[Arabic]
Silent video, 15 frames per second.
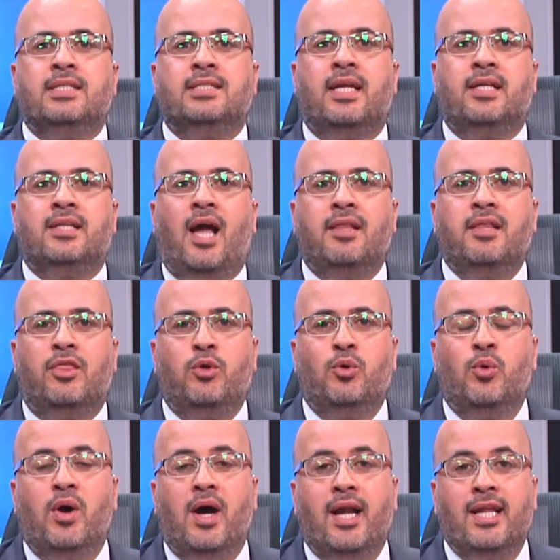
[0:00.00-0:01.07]
سنتحدث
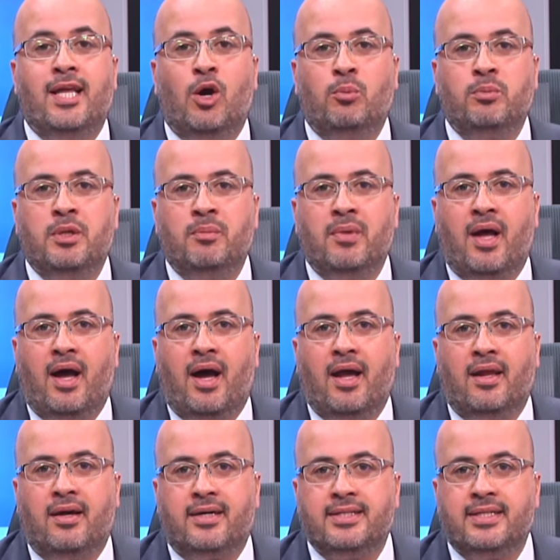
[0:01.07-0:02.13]
اليوم ضمن
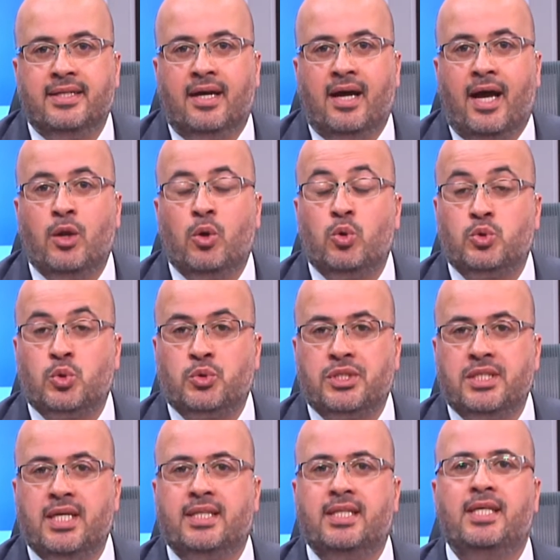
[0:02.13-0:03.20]
حلقتنا عن
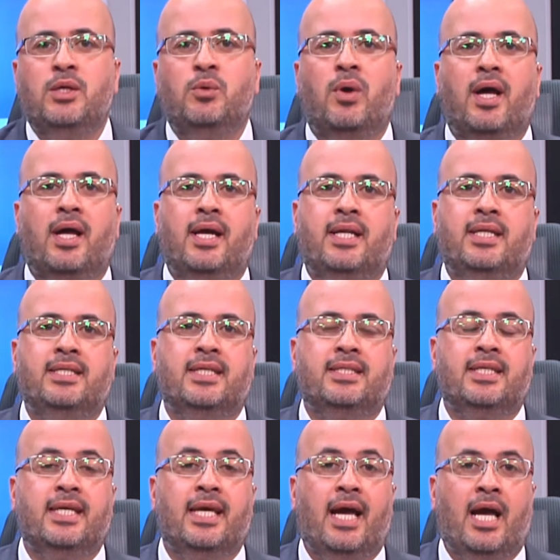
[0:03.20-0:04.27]
خصوصية
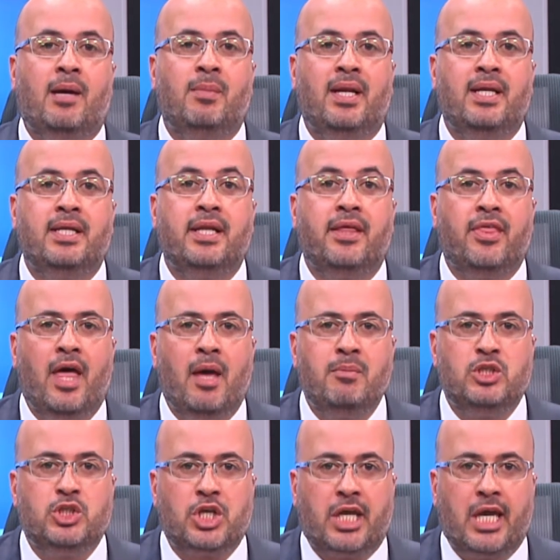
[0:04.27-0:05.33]
وآلية عمل نظام
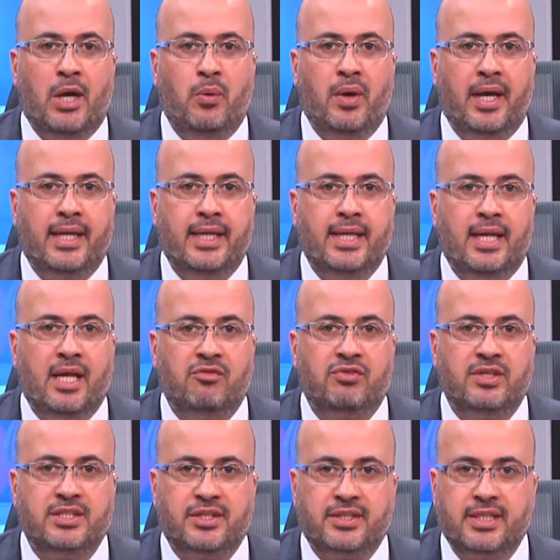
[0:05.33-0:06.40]
الشكاوى خلال
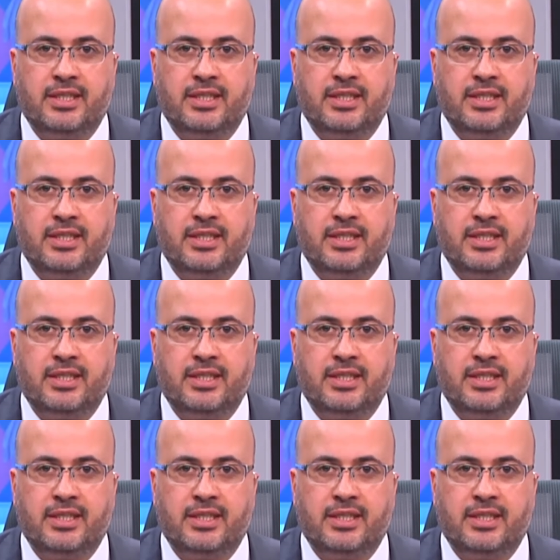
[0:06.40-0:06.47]
فترة